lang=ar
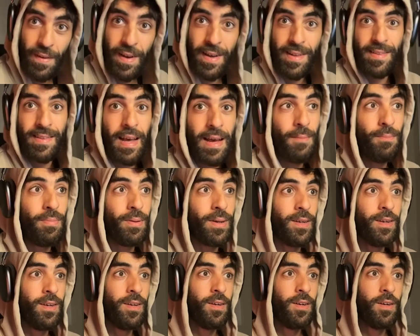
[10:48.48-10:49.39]
يا صاحبي
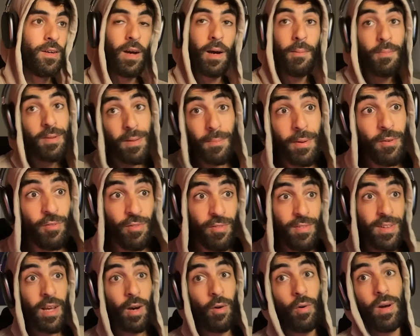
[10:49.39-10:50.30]
ما بصبروش
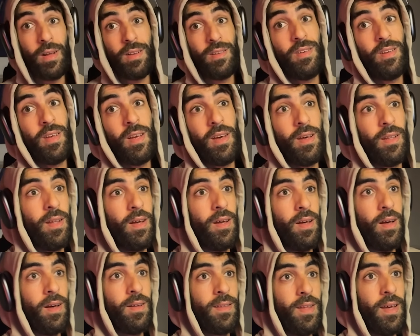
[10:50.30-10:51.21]
نديروا هذا الشيء
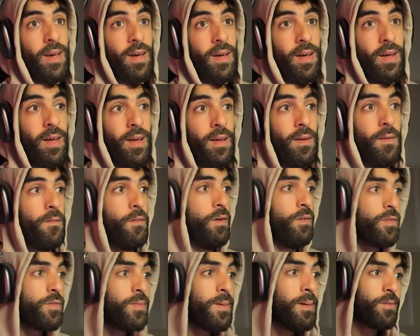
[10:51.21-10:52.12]
هذا اصدقاء
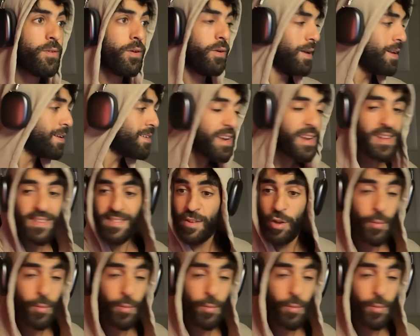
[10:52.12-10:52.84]
واش فهمتوا علاش نحسدوا